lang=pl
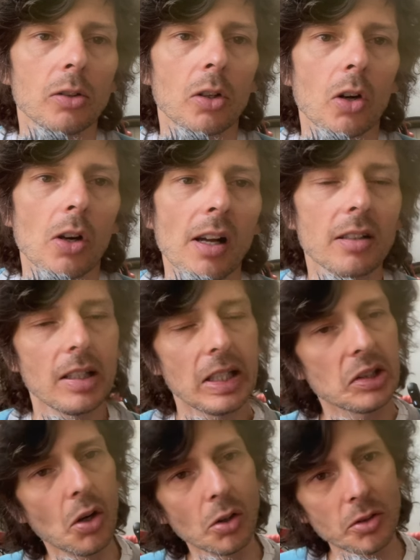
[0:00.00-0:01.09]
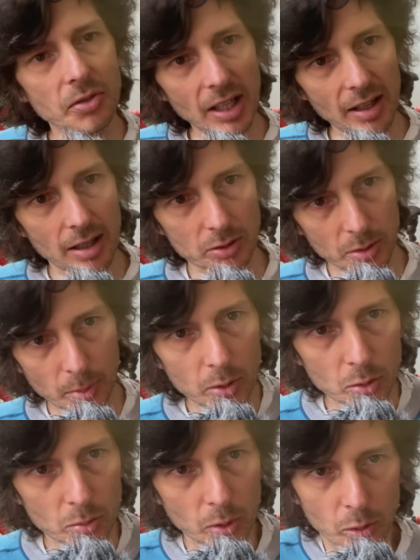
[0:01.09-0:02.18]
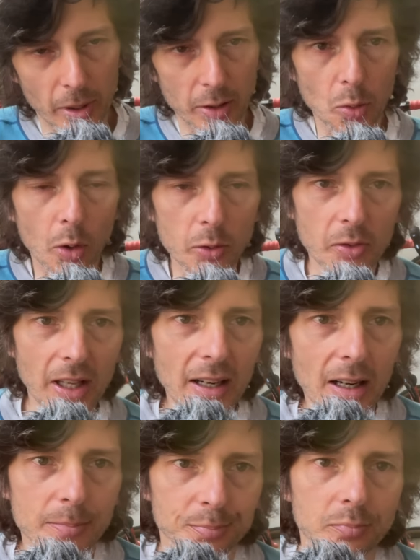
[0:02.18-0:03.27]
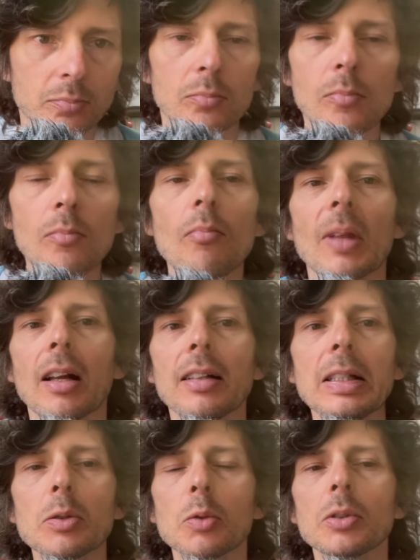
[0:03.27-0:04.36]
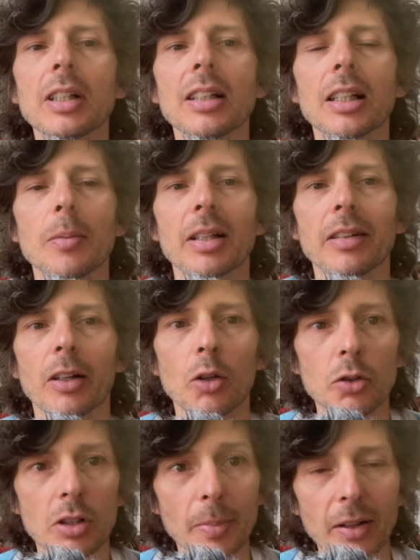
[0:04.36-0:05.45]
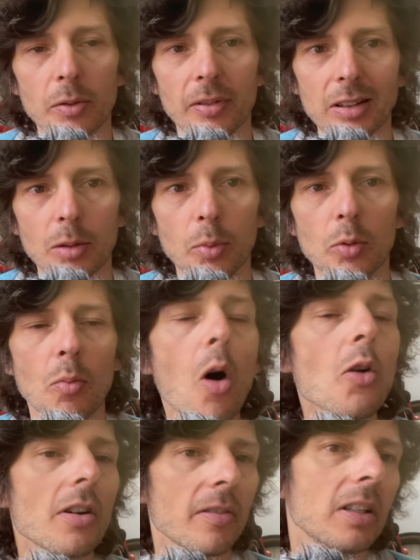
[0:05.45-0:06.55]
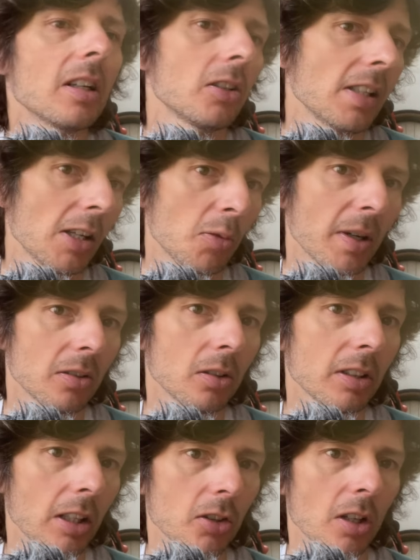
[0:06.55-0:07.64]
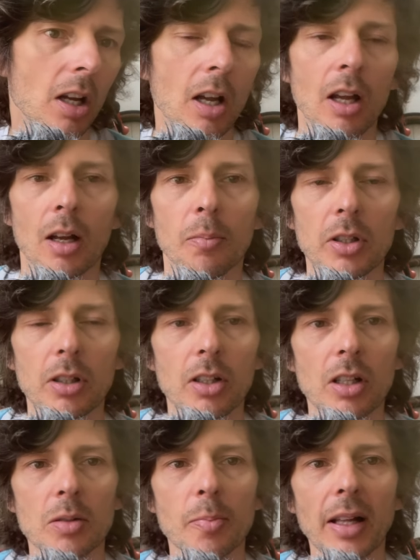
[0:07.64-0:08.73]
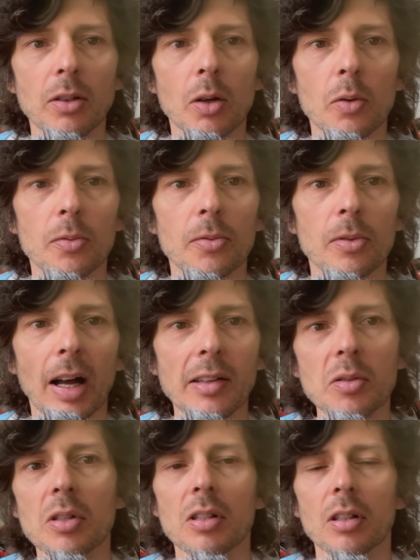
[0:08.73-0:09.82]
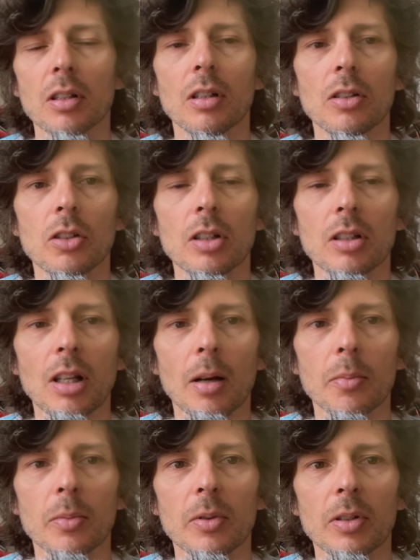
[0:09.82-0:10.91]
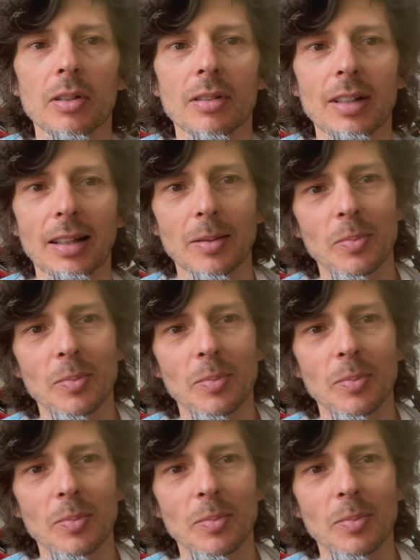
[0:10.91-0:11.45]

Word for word: do kolekcji, i to otwiera to podium monumentu, otwiera dyskusje na temat tego, czy Matthew Van Der Poel może wygrać Liège Bastoniarz. Myślę, że z metą France, y, czyli tam y, za tym